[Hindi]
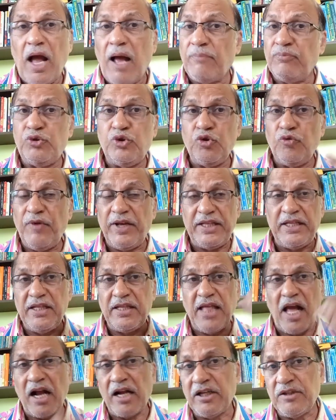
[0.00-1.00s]
अब जो व्यक्ति
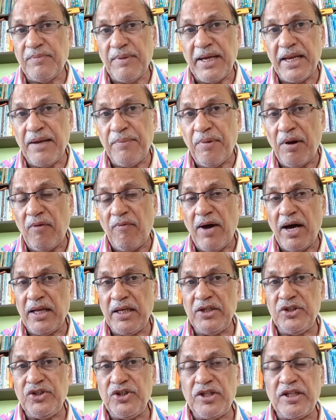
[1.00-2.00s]
ताकतवर है
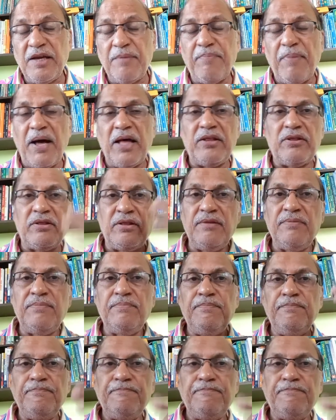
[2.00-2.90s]
बलवान है जिसके पास